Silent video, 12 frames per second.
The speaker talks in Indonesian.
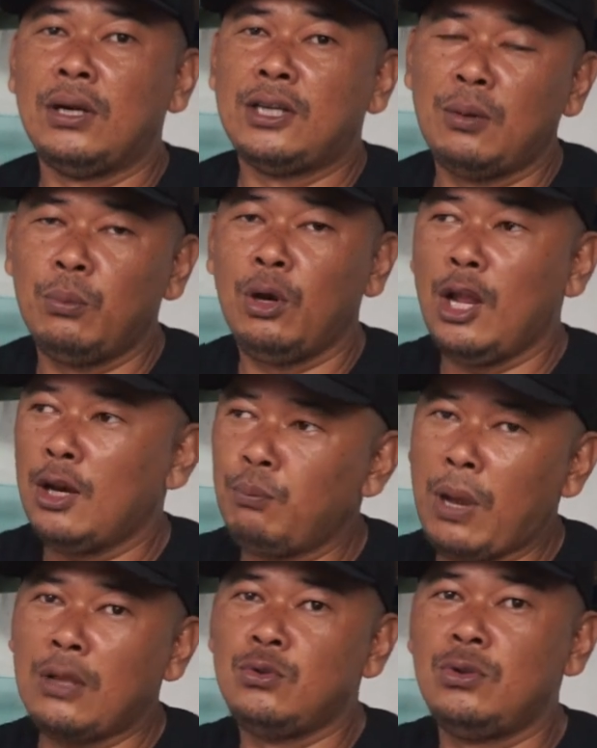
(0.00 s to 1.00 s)
badan melar
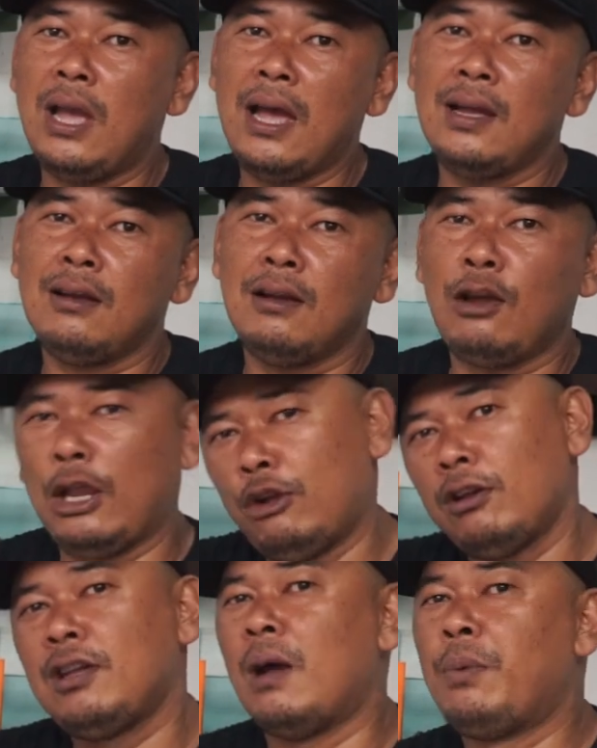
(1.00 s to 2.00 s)
panjang,
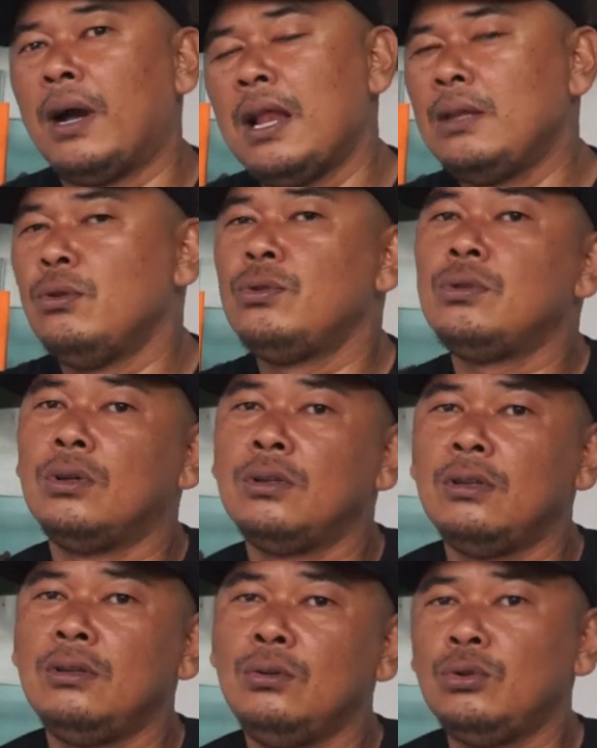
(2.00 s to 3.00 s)
ekor nggak bakalan
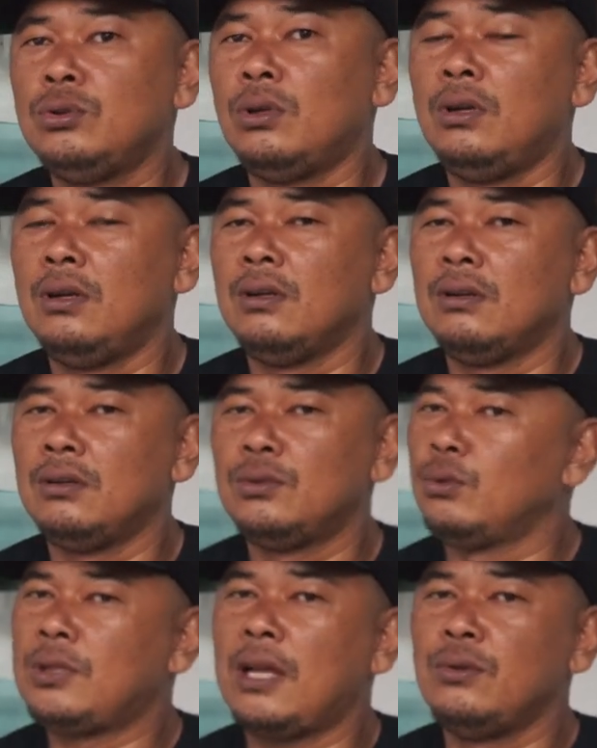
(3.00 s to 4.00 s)
nyusul, nyusul,
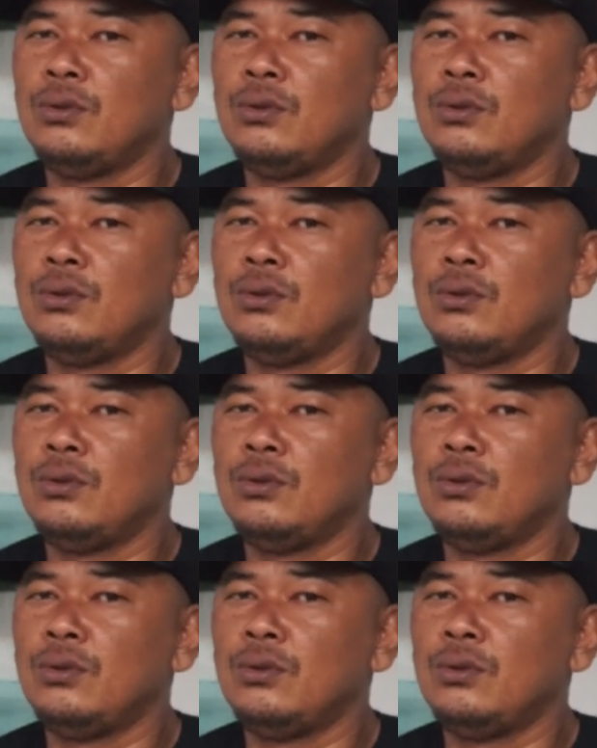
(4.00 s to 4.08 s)
susah